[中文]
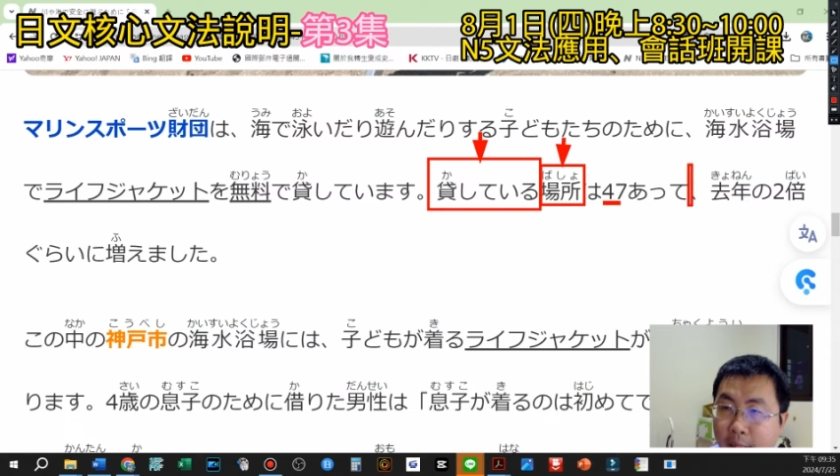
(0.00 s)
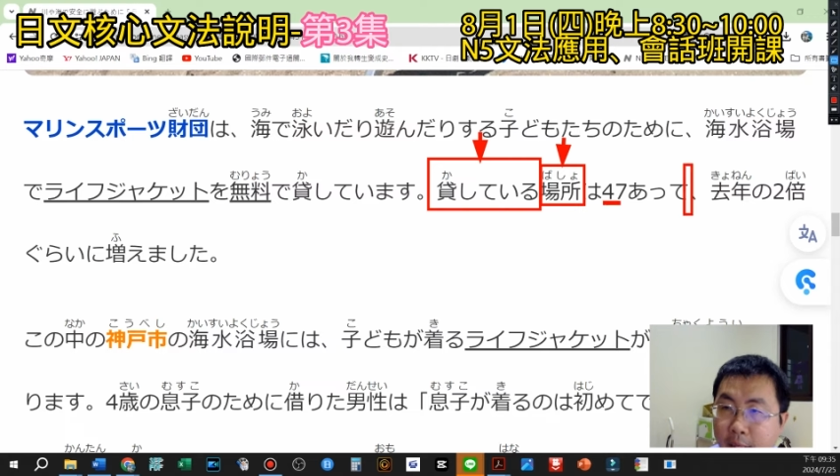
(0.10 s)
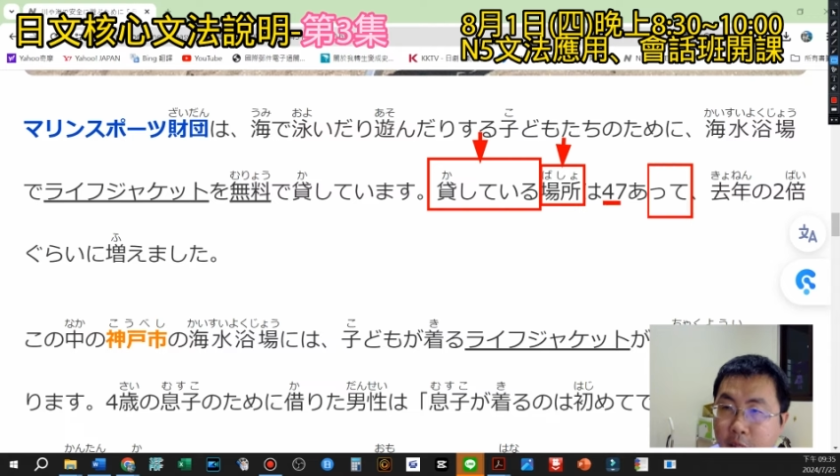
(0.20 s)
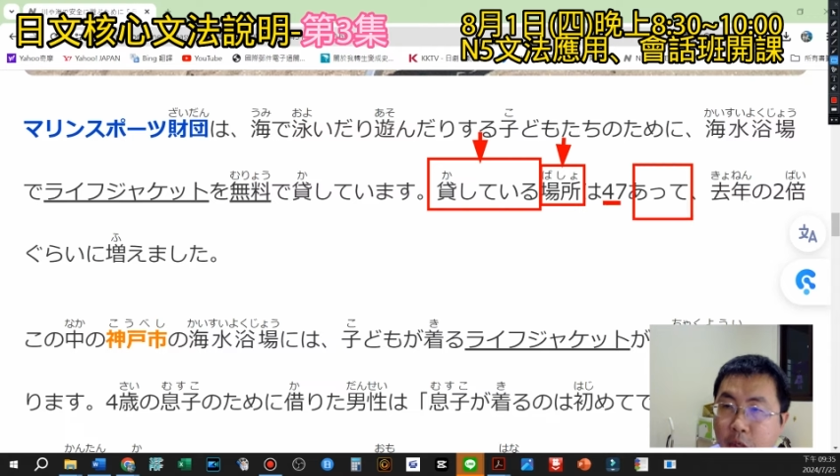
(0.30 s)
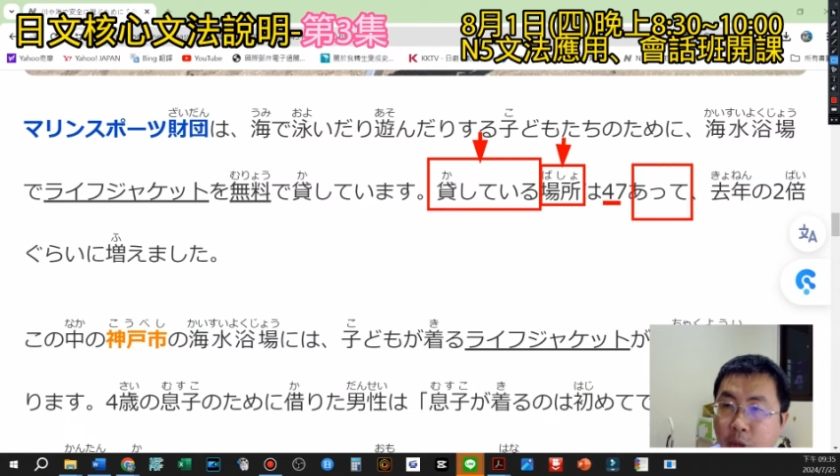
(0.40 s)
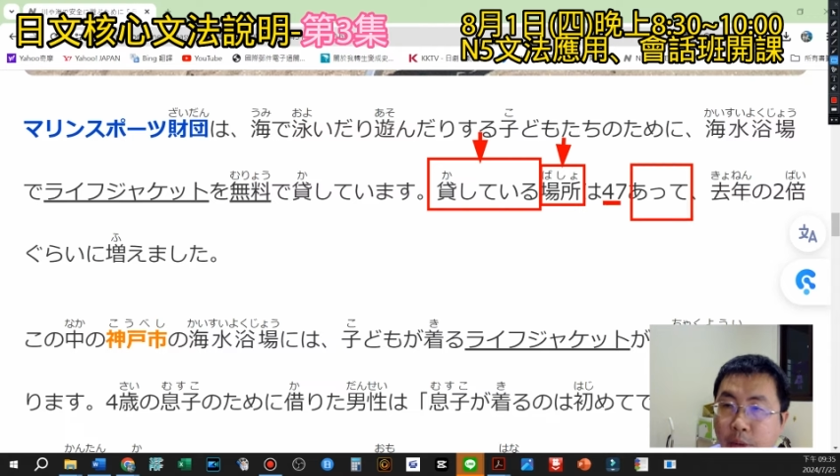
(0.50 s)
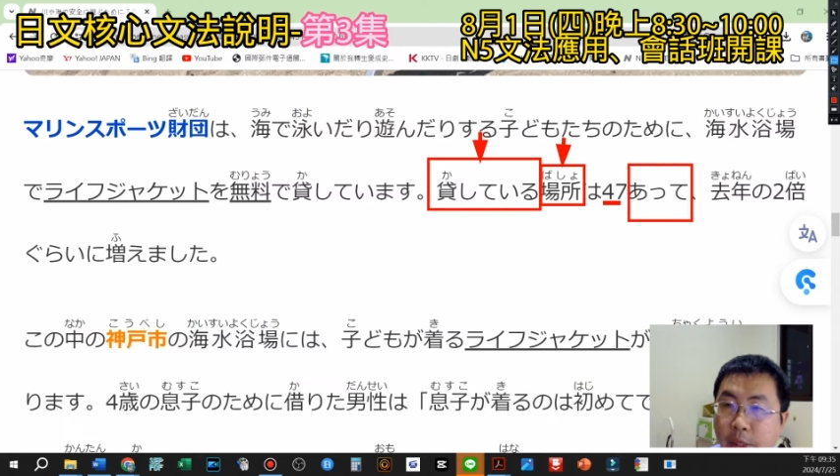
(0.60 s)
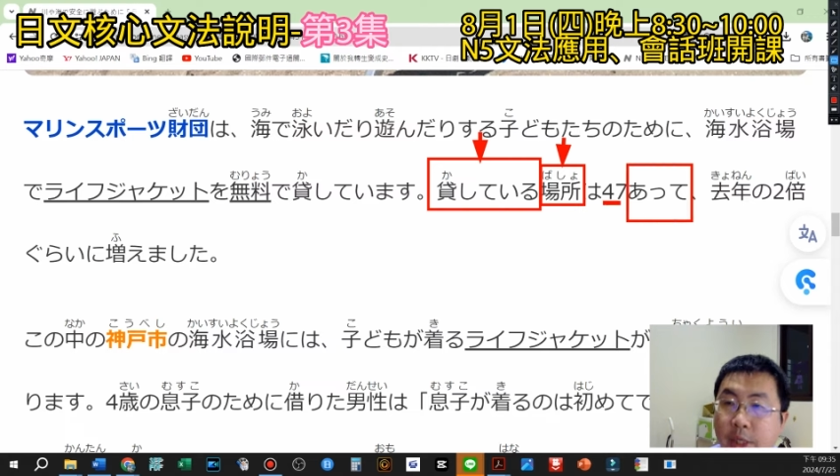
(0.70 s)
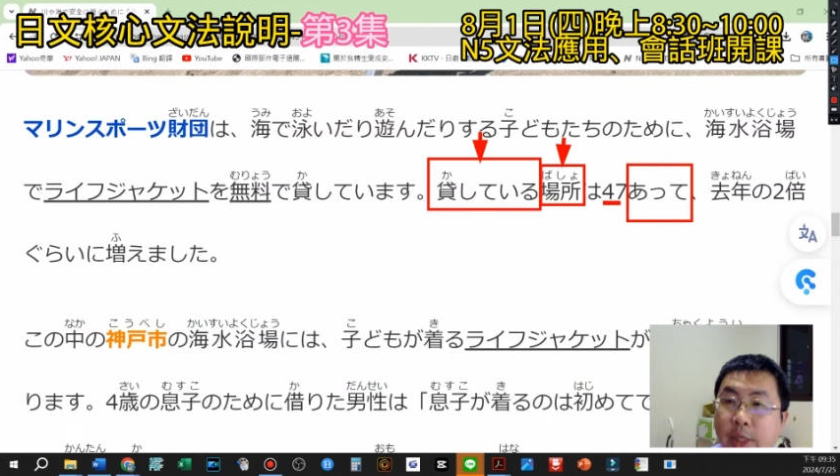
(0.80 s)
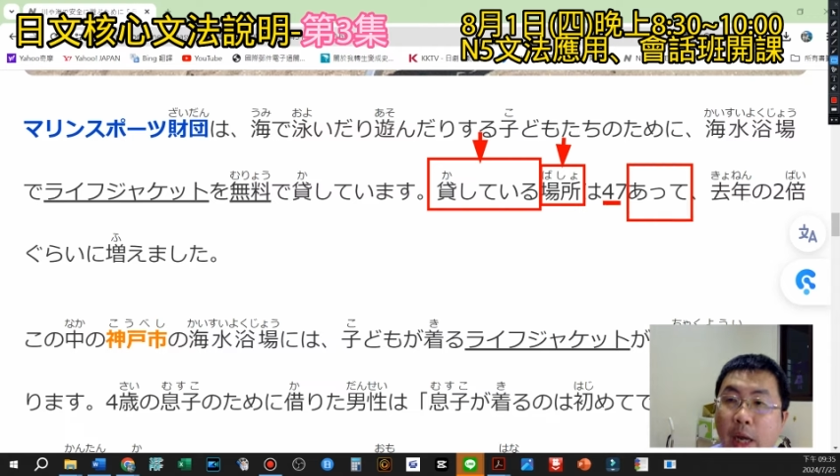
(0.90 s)
爹是有的
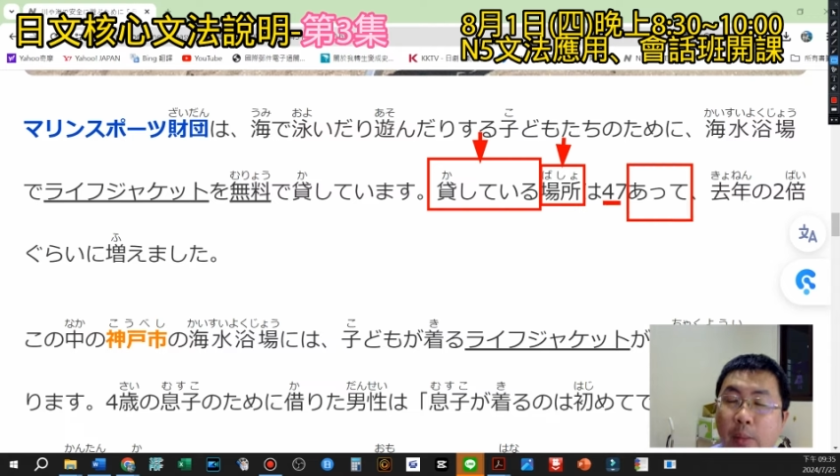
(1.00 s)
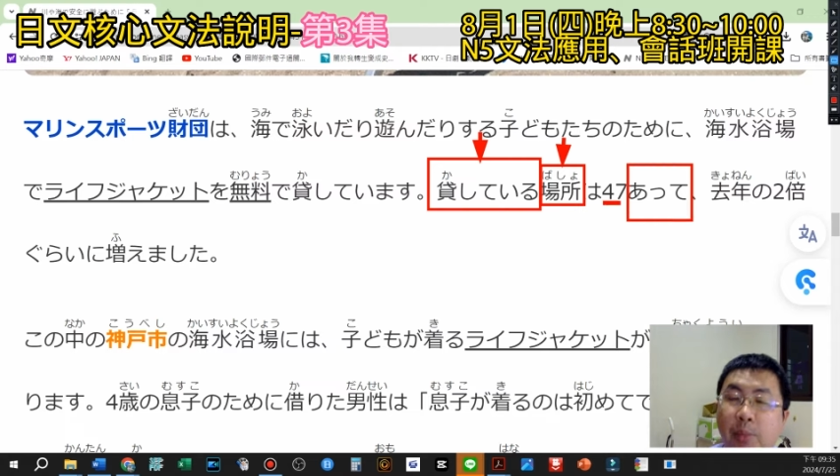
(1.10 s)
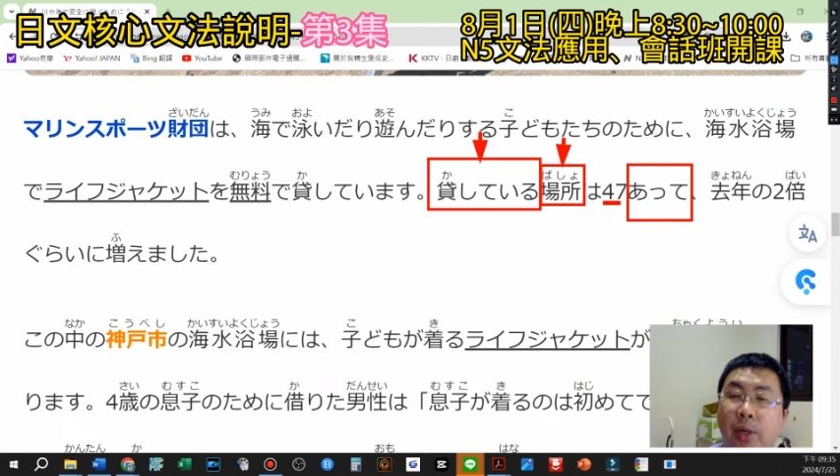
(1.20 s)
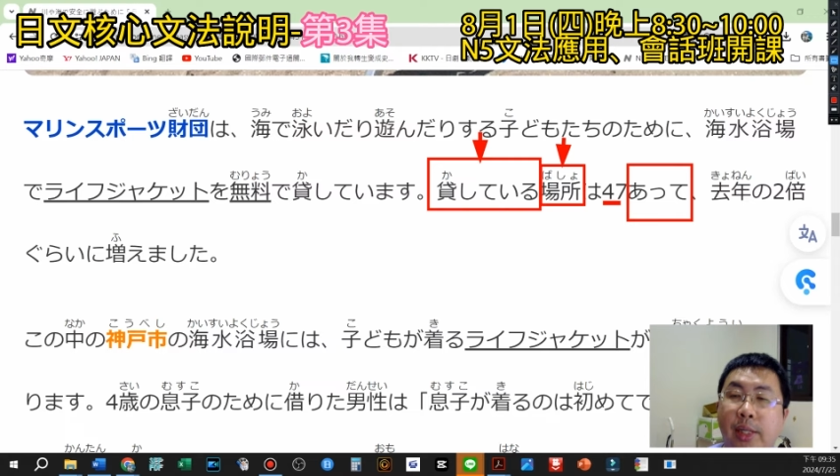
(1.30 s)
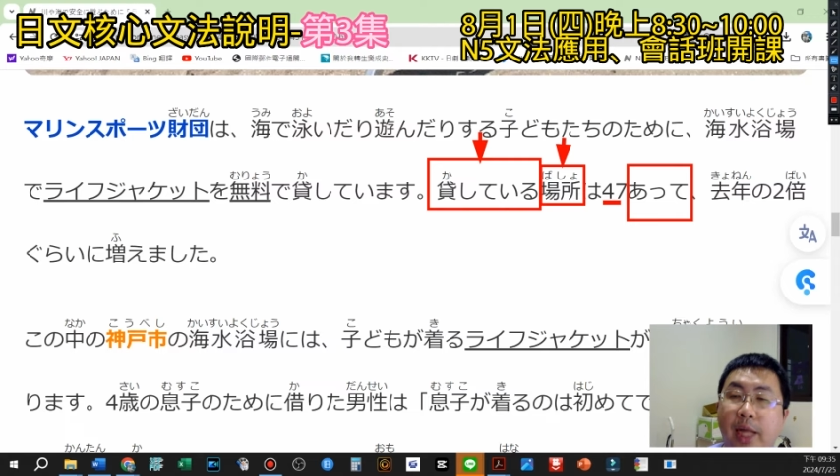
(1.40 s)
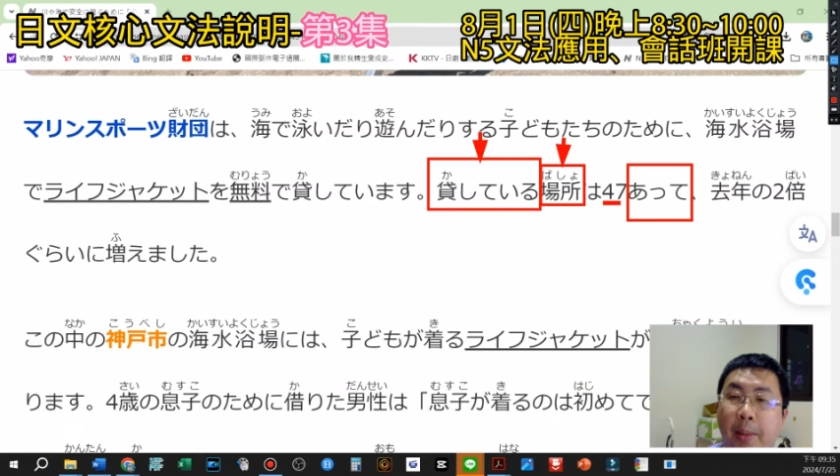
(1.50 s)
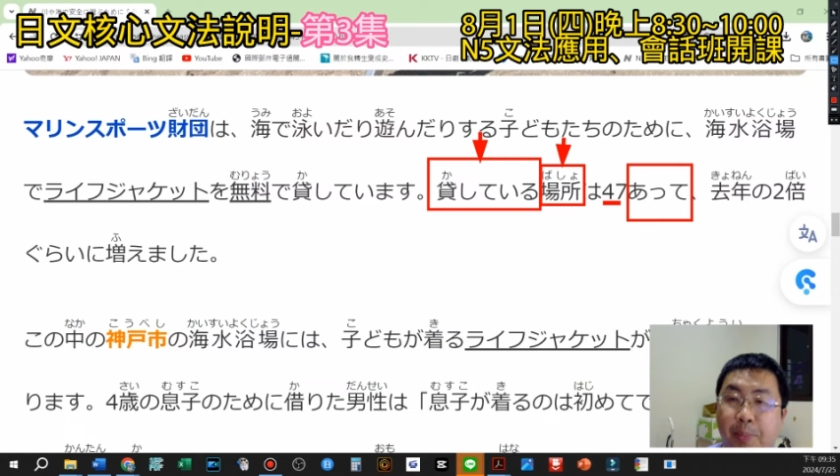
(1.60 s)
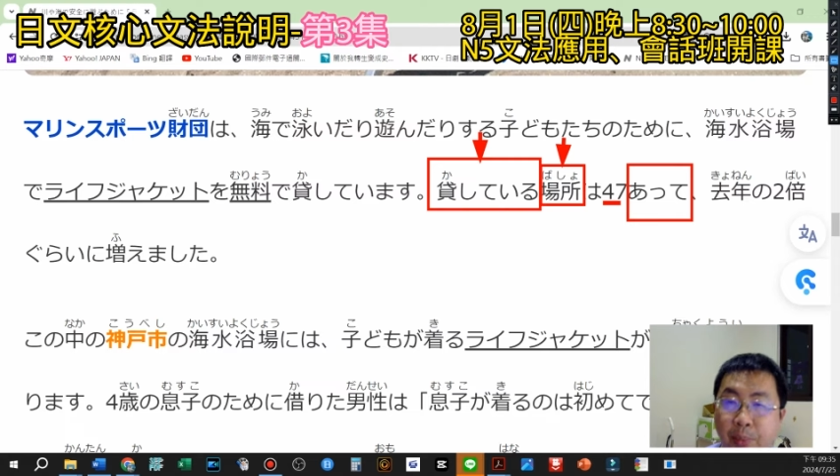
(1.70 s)
意思啦，我们不管它，